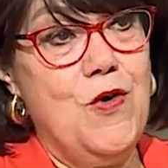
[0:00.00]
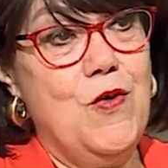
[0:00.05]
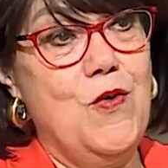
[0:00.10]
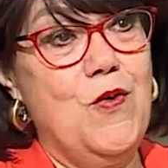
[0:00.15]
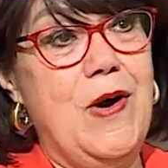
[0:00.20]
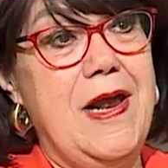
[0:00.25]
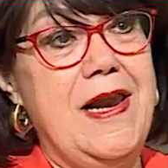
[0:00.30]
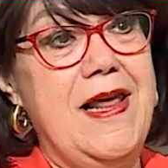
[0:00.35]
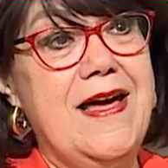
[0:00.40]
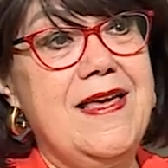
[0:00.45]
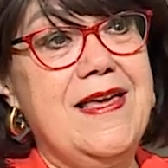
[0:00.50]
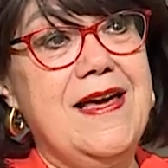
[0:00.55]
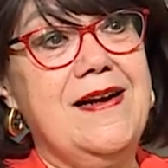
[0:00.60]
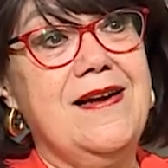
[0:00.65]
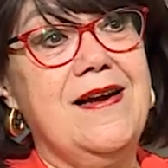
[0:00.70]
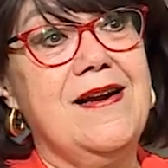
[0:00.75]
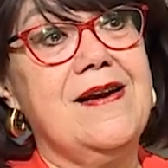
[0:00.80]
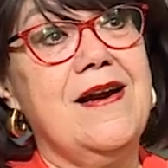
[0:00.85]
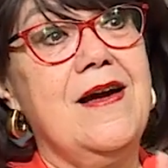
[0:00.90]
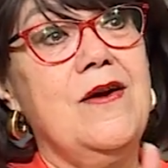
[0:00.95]
ولكن
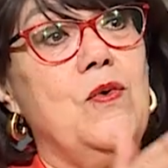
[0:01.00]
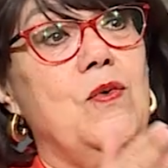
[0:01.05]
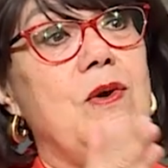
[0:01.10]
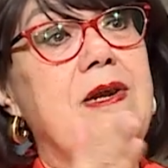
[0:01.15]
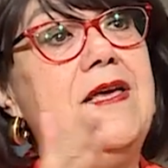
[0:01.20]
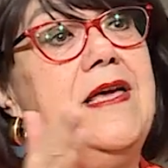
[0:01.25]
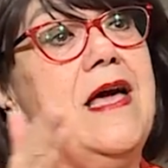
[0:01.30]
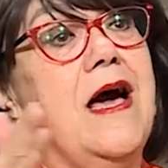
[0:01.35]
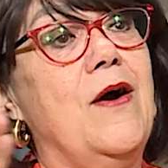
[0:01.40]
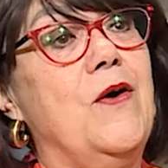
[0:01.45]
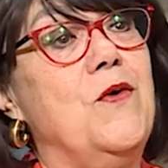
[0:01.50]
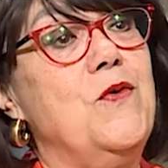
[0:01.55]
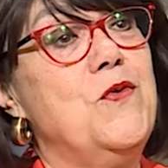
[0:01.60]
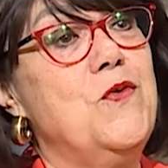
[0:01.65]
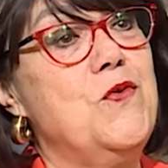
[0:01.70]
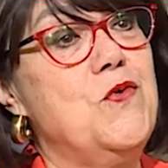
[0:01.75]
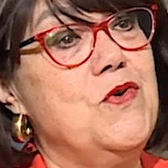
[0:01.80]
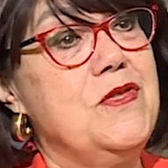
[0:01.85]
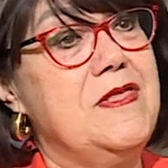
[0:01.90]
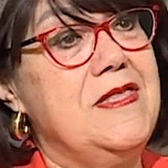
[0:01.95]
الرجل
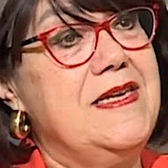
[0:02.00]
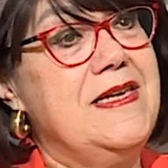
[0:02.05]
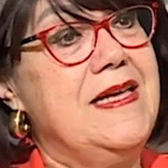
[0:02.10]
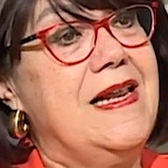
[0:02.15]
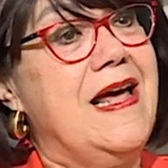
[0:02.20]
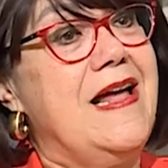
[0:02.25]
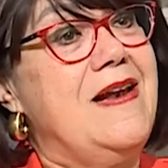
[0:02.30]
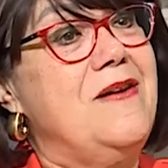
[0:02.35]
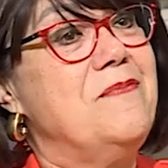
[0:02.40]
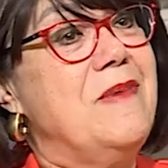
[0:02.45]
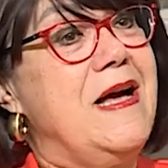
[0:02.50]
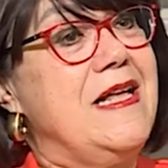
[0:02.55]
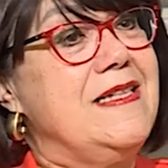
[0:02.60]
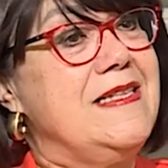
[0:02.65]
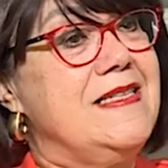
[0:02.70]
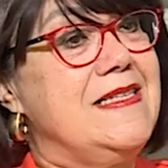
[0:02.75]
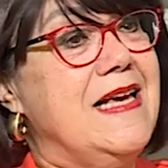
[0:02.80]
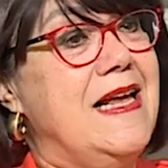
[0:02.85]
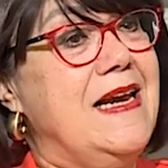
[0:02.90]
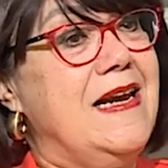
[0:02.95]
يعود إلى
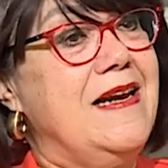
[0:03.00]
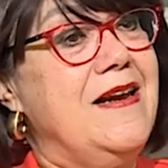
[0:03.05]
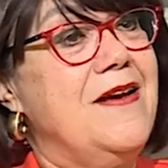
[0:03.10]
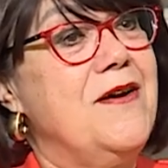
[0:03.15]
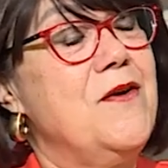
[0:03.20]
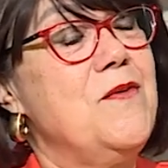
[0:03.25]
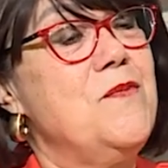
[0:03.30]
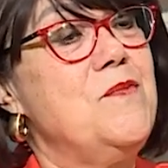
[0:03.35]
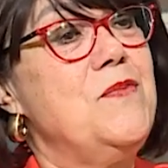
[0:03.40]
المنزل صح.